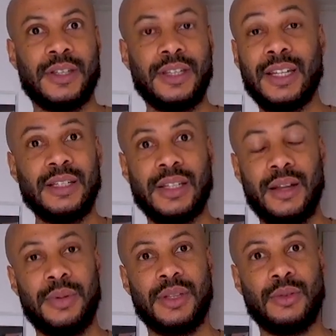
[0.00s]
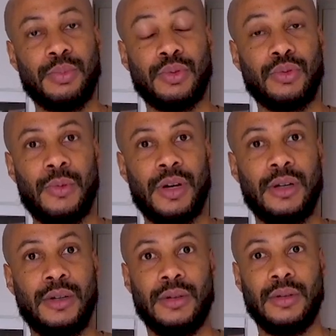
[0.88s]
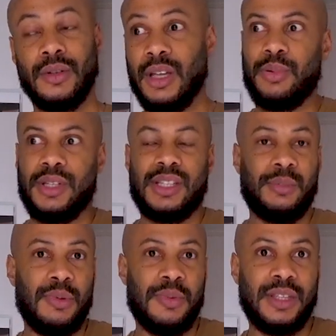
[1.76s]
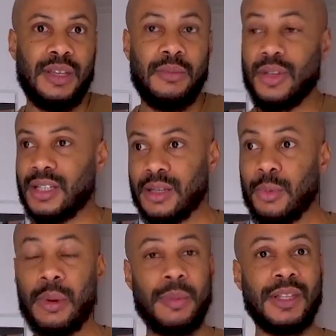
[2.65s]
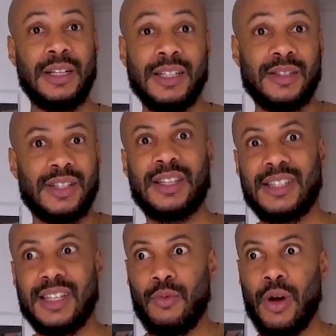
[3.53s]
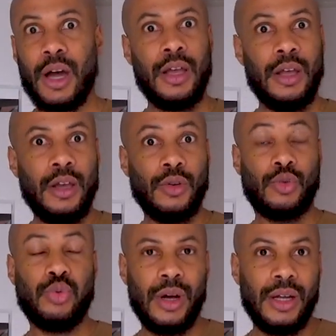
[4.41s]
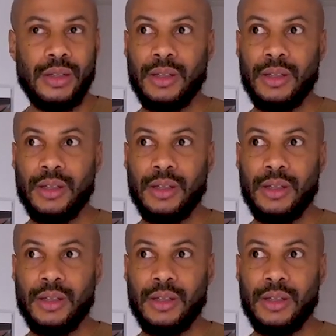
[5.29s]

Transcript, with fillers: Qui t'a dit que ça allait péter au bout de trois mois il y en a peut-être ça peut péter, mais il y en a ça peut pas péter. L'essentiel c'est de savoir que toi,